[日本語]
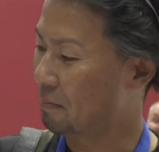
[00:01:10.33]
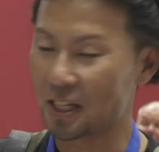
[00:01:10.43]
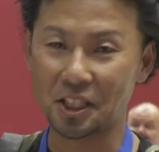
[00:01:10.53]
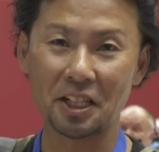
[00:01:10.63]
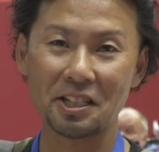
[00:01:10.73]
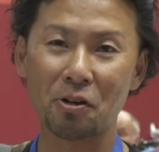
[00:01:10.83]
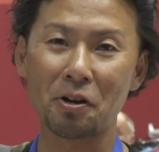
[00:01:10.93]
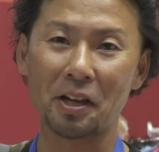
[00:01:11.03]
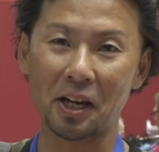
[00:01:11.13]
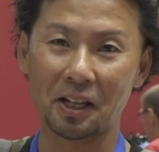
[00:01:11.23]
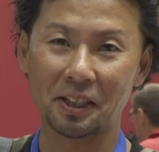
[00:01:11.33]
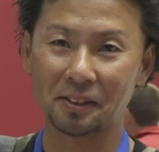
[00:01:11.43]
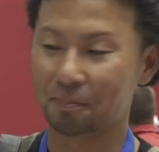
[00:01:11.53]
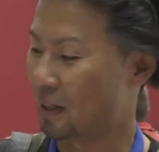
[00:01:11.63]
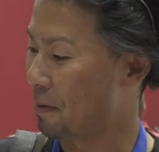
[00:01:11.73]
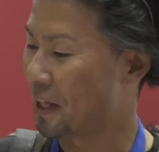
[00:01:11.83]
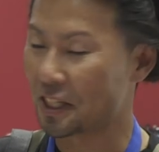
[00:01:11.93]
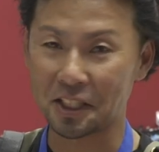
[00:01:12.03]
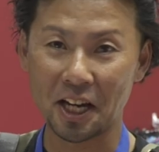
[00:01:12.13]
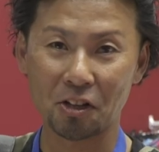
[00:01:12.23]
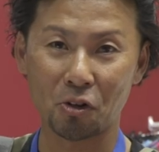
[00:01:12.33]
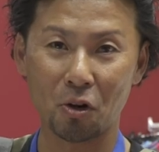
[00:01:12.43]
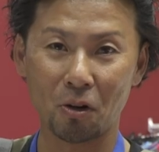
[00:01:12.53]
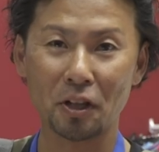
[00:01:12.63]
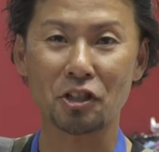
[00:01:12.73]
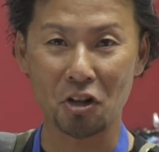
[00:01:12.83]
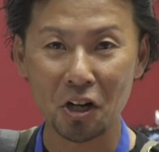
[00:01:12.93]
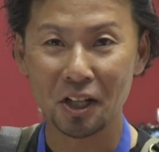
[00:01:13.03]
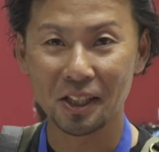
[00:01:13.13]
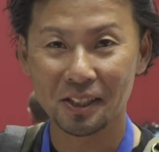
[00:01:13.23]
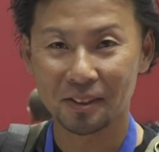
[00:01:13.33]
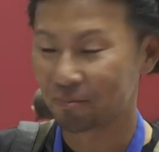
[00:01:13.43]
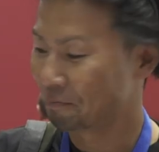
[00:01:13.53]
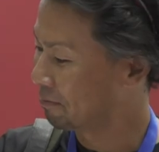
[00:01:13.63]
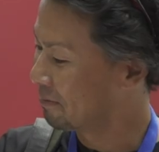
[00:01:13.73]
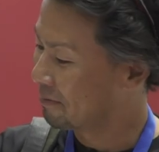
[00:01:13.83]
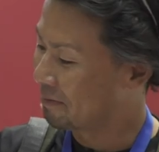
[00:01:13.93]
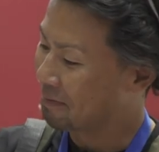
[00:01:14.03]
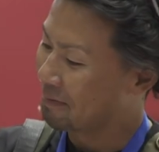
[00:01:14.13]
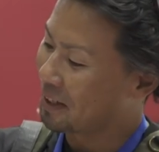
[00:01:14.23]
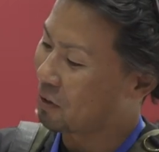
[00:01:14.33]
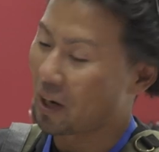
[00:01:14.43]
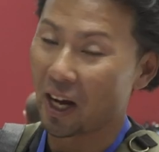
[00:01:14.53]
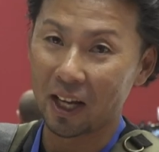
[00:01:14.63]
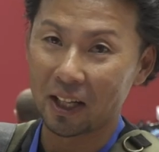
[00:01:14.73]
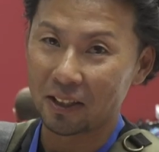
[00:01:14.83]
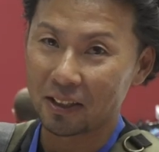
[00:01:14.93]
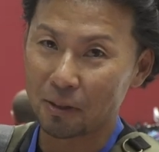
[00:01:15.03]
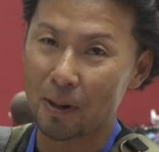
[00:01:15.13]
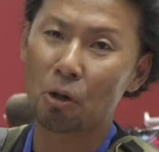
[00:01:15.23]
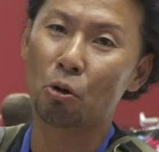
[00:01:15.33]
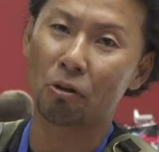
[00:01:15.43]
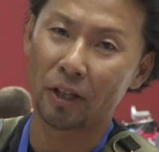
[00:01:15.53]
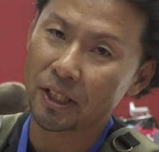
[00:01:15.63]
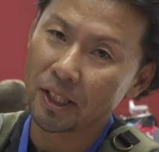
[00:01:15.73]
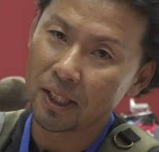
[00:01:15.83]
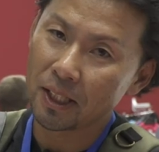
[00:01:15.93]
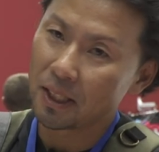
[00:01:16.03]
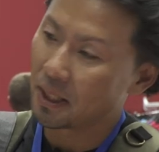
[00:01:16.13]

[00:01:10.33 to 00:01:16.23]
まあ自転車乗りはねやっぱり目立ちたい人多いでしょ。これスパンコールです。